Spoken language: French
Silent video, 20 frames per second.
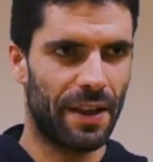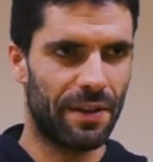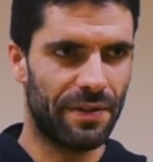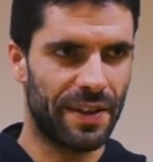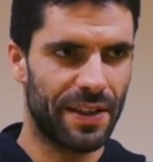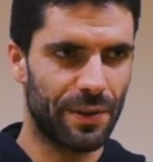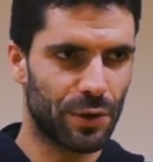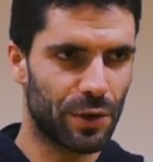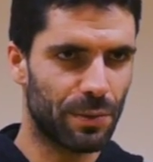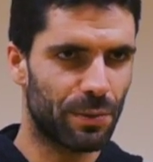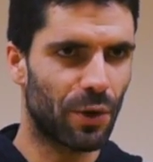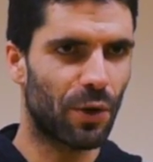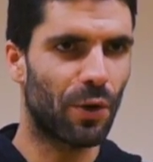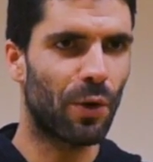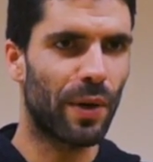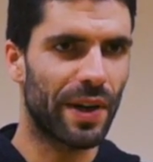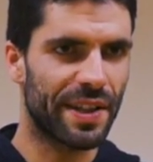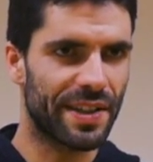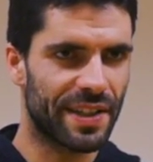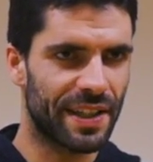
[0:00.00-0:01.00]
financements
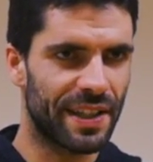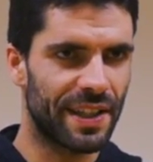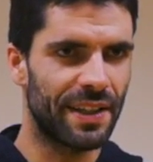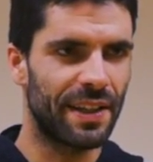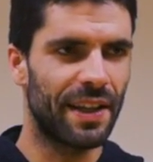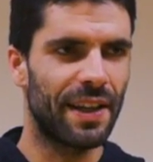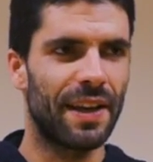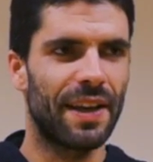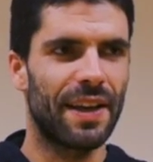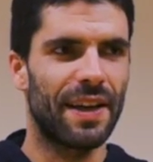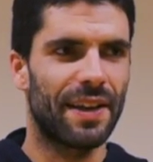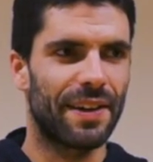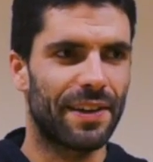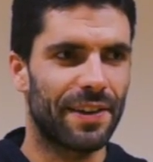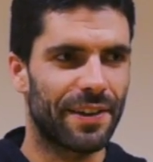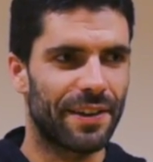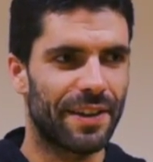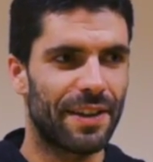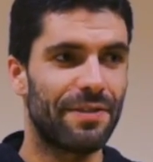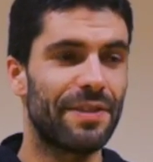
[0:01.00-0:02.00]
croisés
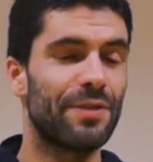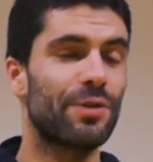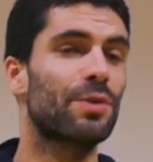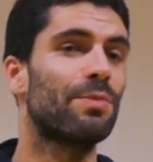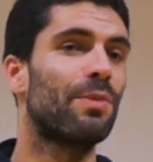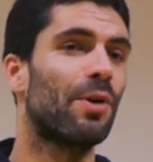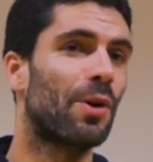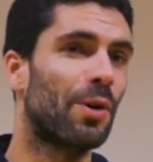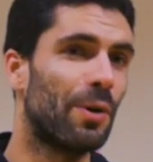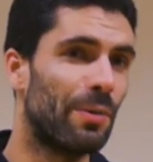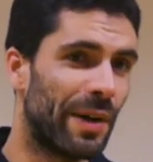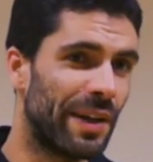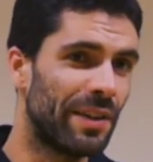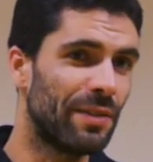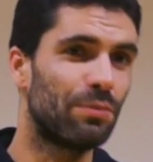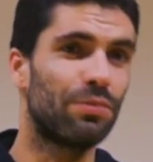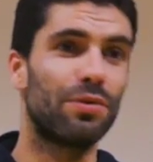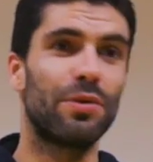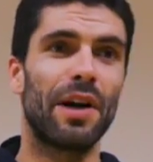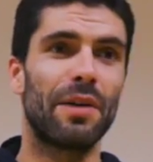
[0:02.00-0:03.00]
euh, des financements
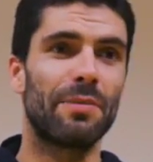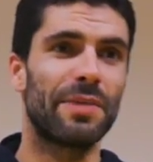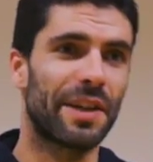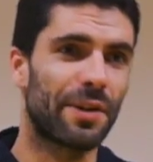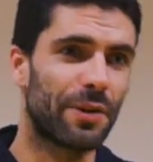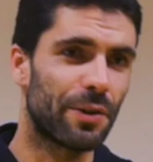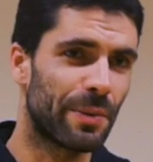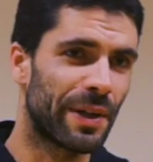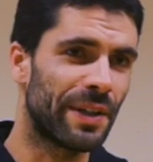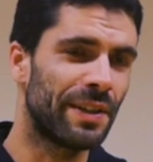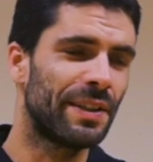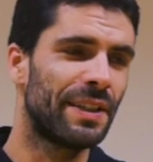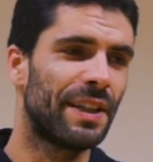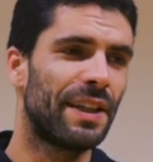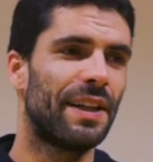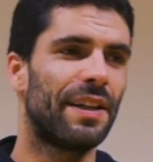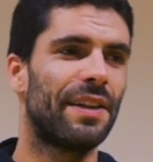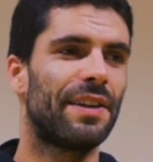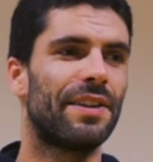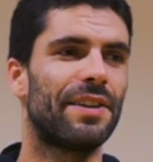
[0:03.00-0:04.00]
communs pour un bien commun
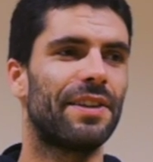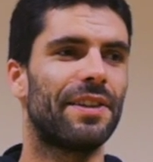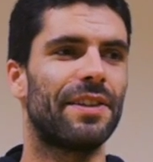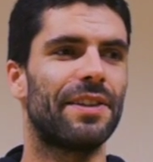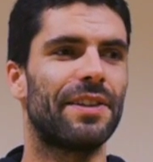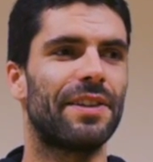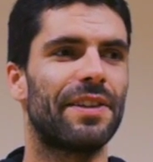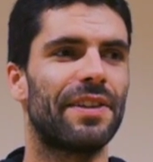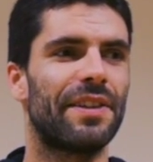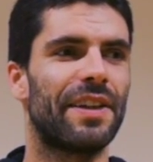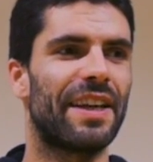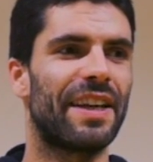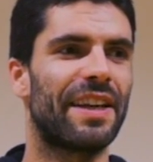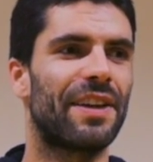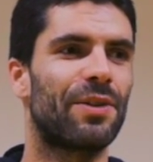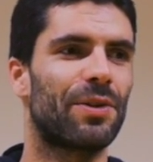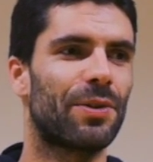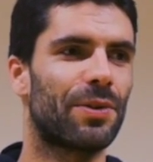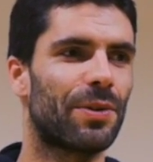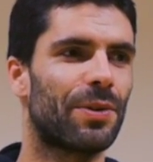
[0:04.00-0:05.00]
euh, et
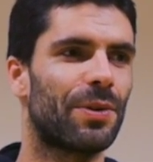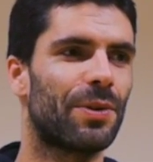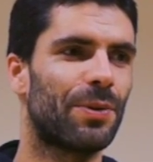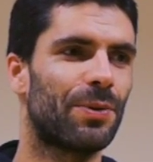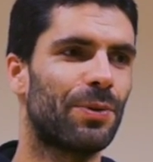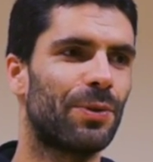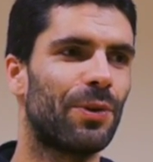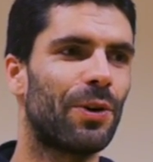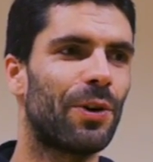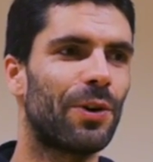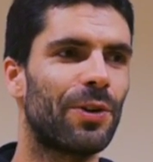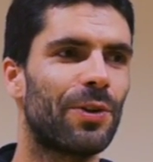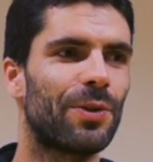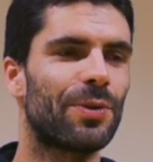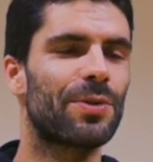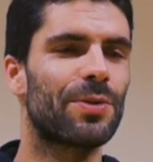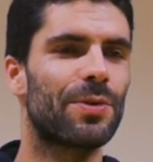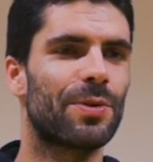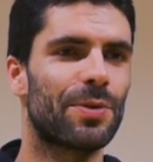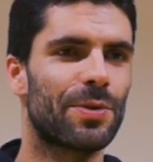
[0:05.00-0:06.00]
qu'on
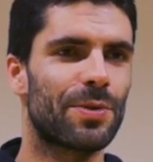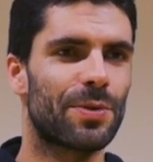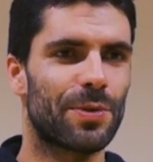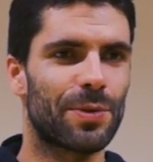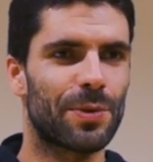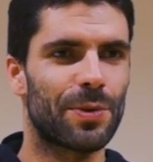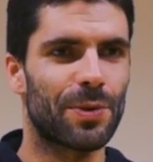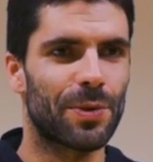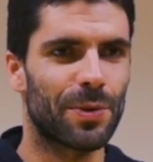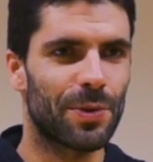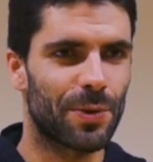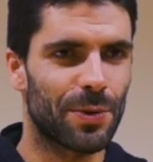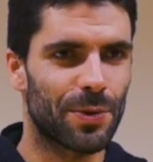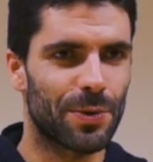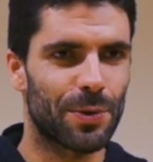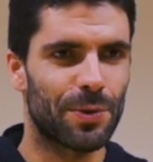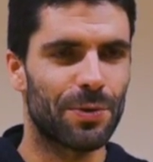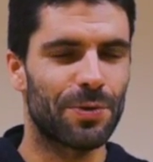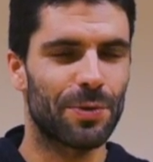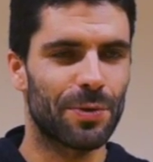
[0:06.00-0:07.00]
oriente ce,
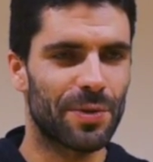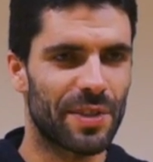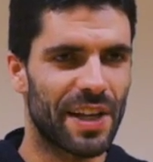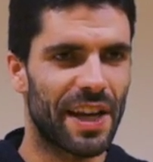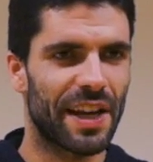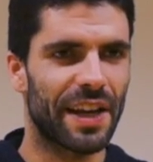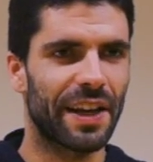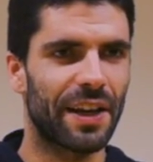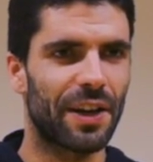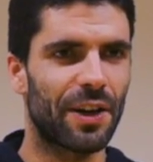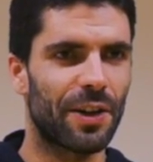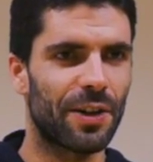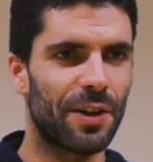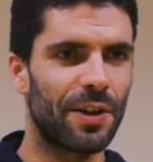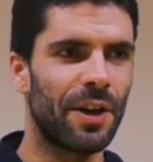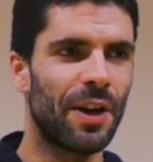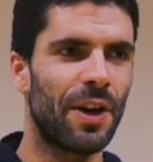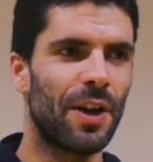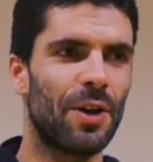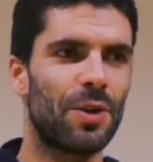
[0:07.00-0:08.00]
foncier
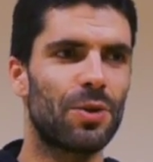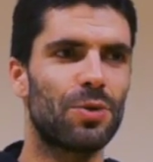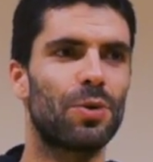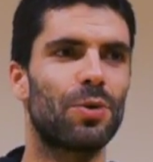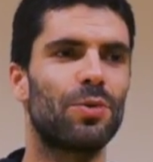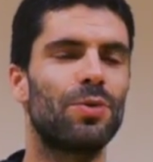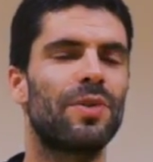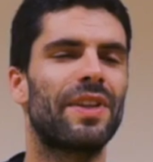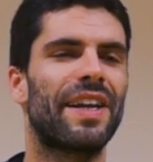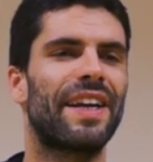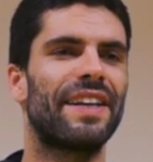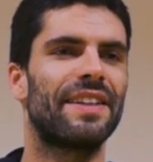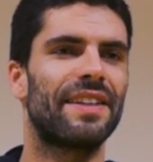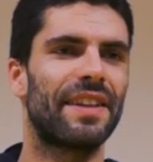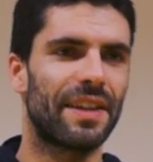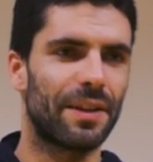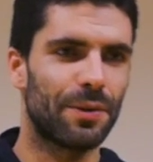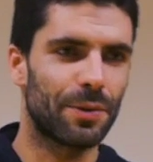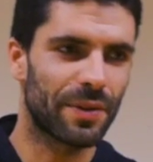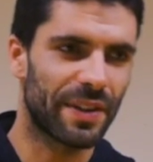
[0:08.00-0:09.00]
agricole sur du très
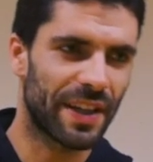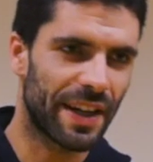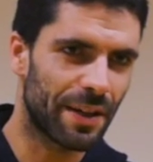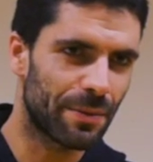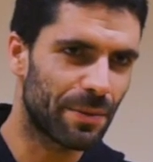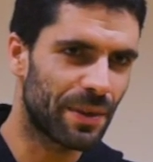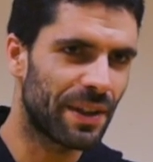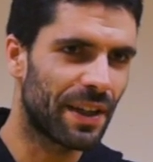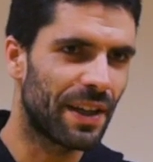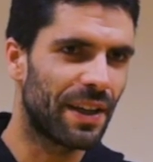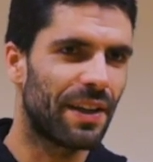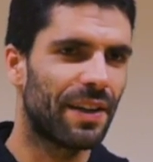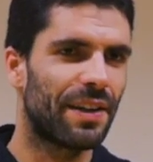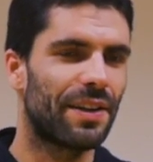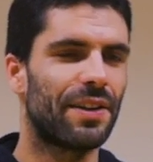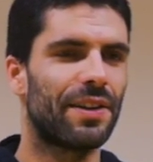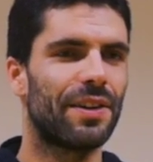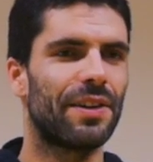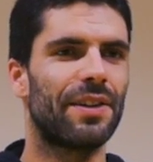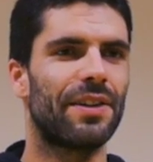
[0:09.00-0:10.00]
très long terme
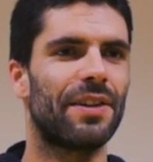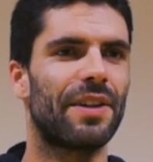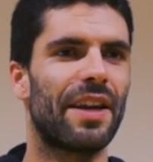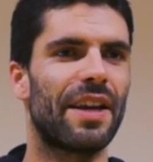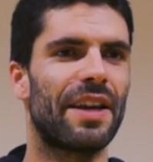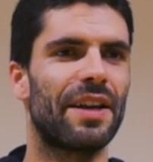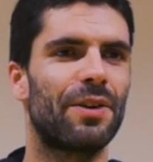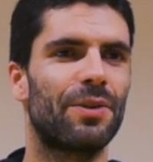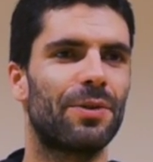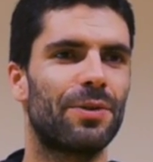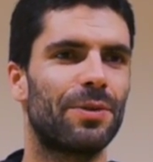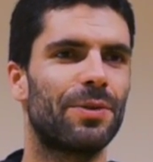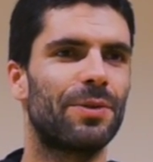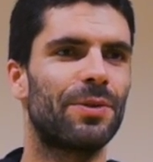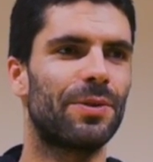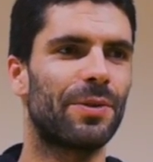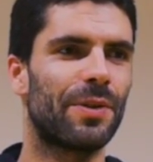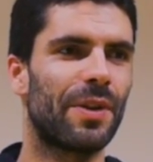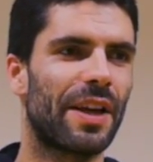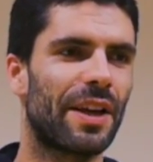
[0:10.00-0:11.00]
euh, et
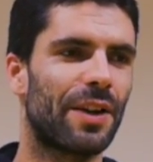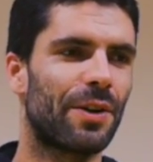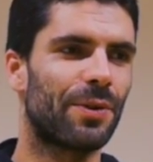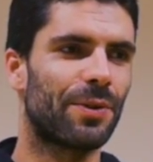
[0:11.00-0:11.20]
qu'on